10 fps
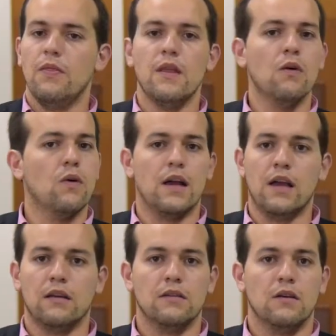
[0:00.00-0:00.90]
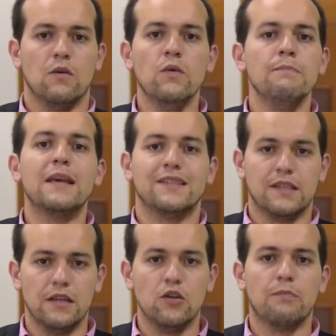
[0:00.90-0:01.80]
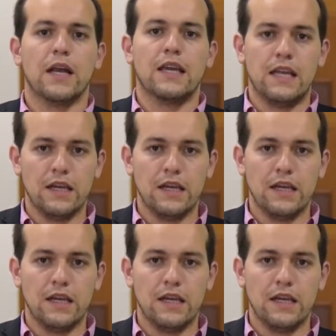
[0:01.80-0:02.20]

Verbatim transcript: não é um empecilho para que ele